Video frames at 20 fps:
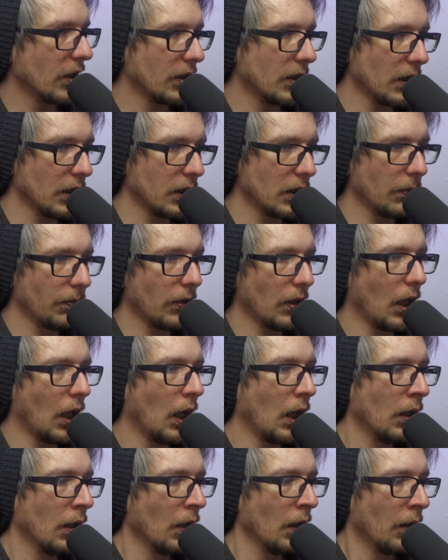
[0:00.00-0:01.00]
tatsächlich,
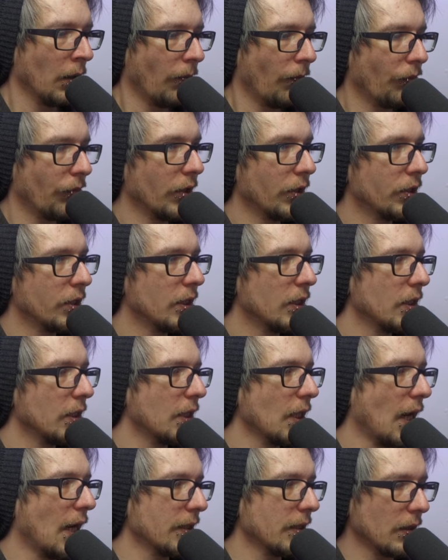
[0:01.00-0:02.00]
aber äh, die, die
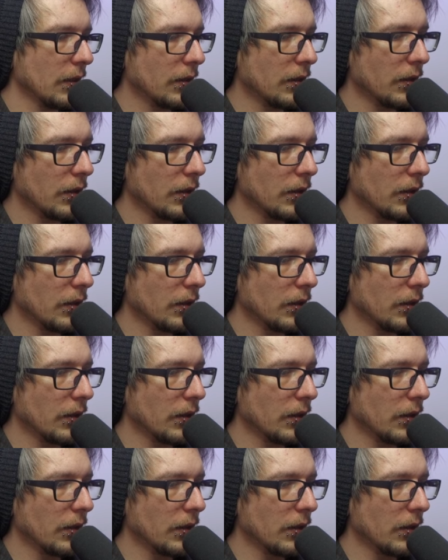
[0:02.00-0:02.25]
da sind,